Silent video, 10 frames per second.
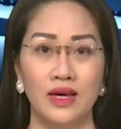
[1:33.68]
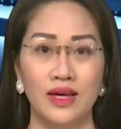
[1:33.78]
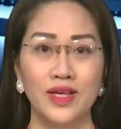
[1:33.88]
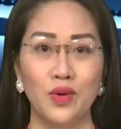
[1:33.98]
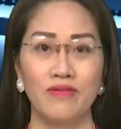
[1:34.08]

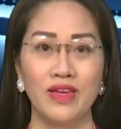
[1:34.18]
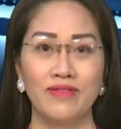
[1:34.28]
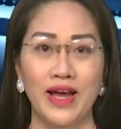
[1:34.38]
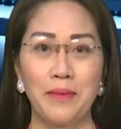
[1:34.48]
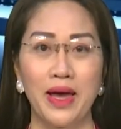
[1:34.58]
thưa quý vị
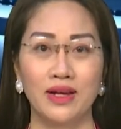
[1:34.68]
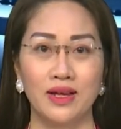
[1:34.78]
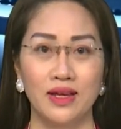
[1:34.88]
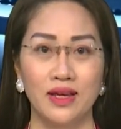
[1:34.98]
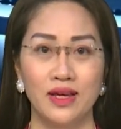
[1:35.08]
và các bạn
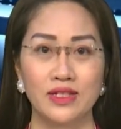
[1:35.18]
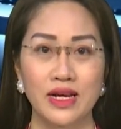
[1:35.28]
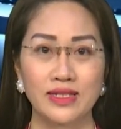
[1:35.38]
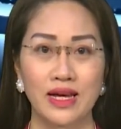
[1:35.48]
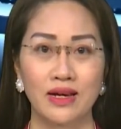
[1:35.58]

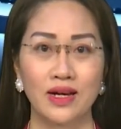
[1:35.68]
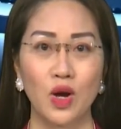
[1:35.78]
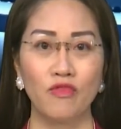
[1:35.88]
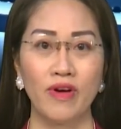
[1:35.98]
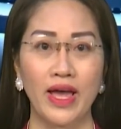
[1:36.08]
chắc rằng
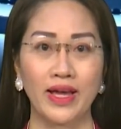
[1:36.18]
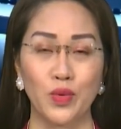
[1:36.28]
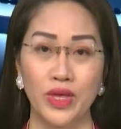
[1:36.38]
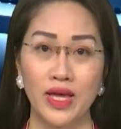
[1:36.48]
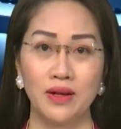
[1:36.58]
không phải ngẫu
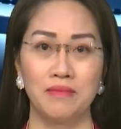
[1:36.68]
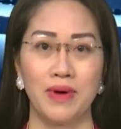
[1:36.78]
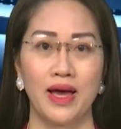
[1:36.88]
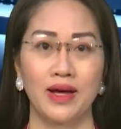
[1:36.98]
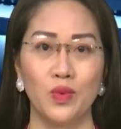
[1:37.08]
nhiên
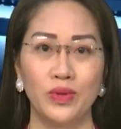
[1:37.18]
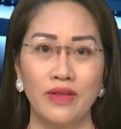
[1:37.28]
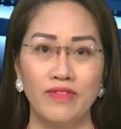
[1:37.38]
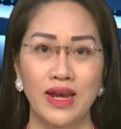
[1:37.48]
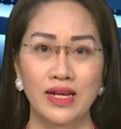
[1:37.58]
mà công ty
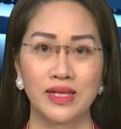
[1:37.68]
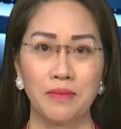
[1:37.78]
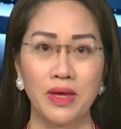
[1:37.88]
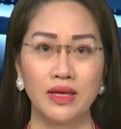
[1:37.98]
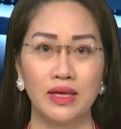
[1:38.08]

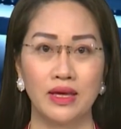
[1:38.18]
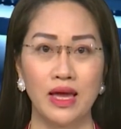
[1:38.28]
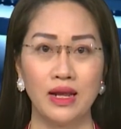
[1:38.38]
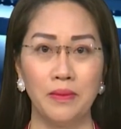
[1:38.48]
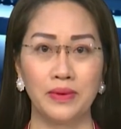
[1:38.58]
Vinasamex ký
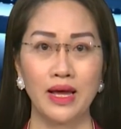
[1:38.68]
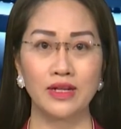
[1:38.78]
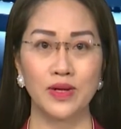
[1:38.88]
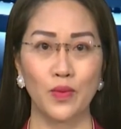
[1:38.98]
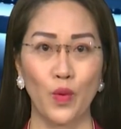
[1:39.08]
kết hợp tác
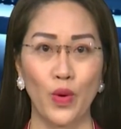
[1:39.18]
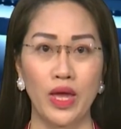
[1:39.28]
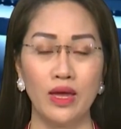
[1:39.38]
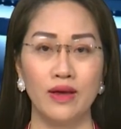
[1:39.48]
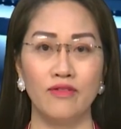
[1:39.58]
trồng
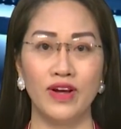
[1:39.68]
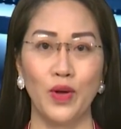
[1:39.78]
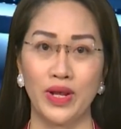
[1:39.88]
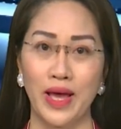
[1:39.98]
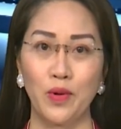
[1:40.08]
quế với
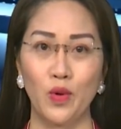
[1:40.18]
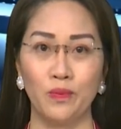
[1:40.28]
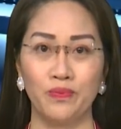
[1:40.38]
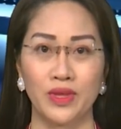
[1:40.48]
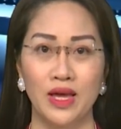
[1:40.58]
huyện Cam Lộ
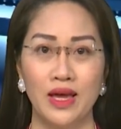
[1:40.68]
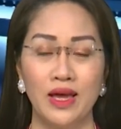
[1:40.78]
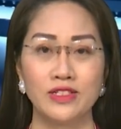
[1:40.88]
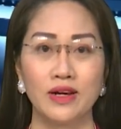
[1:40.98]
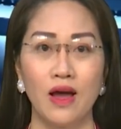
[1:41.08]

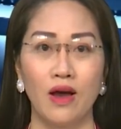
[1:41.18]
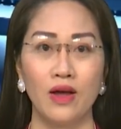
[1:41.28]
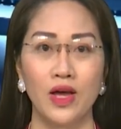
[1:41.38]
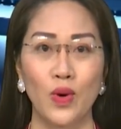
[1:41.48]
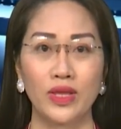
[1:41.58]
trước đó
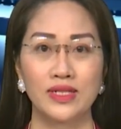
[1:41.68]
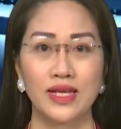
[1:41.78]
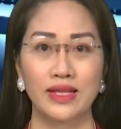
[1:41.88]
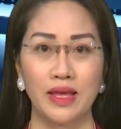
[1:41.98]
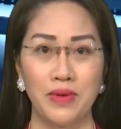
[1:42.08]
qua thời
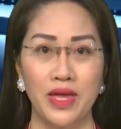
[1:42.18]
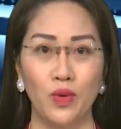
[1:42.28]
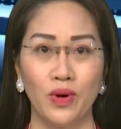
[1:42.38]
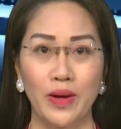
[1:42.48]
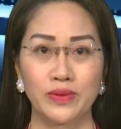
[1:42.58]
gian tìm hiểu
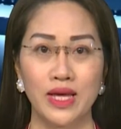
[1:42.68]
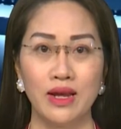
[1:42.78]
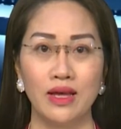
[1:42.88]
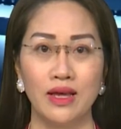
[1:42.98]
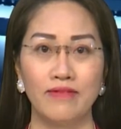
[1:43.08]
khảo sát
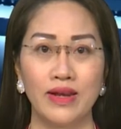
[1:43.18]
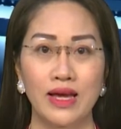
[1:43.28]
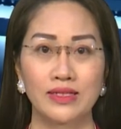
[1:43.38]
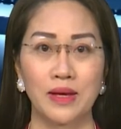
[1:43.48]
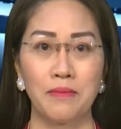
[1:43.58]

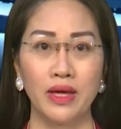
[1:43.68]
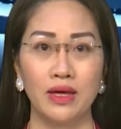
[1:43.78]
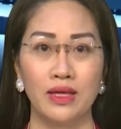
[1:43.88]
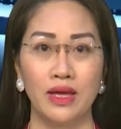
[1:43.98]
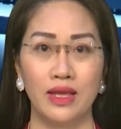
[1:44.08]
Vinasamex
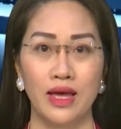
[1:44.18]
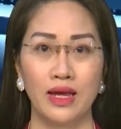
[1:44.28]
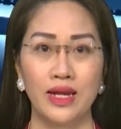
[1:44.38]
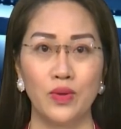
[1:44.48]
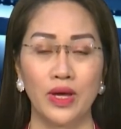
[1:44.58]
nhận thấy
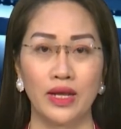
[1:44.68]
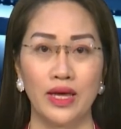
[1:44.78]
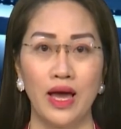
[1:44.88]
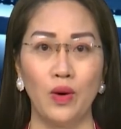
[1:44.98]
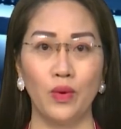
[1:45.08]
điều kiện
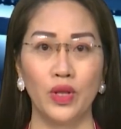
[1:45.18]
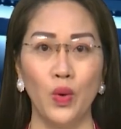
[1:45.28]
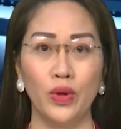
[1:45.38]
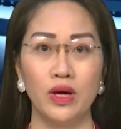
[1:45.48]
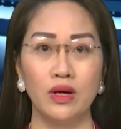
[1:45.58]
khí hậu
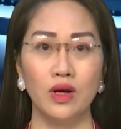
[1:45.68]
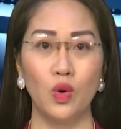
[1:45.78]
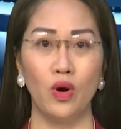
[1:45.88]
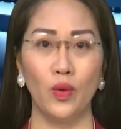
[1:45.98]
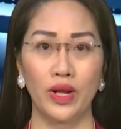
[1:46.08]
thổ nhưỡng
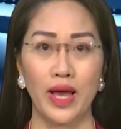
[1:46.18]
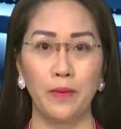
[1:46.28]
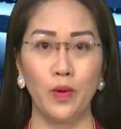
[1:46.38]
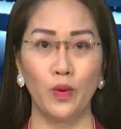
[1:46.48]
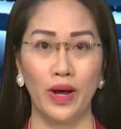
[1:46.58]
của huyện
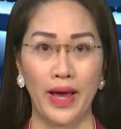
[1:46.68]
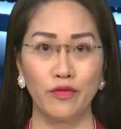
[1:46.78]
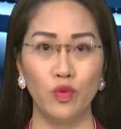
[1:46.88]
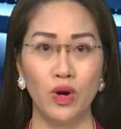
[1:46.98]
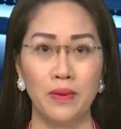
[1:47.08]
Cam Lộ khá
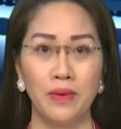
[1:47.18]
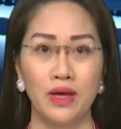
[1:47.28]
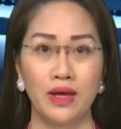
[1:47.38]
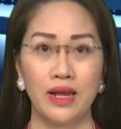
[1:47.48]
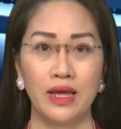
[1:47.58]
phù hợp
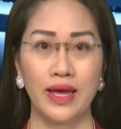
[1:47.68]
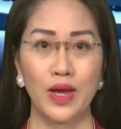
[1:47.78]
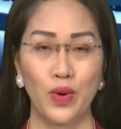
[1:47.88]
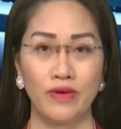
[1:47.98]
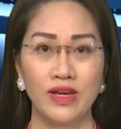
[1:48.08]
để cây
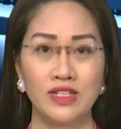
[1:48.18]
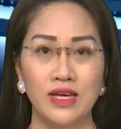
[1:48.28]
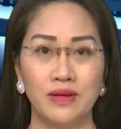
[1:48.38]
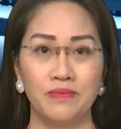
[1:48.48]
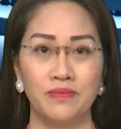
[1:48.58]
quế phát triển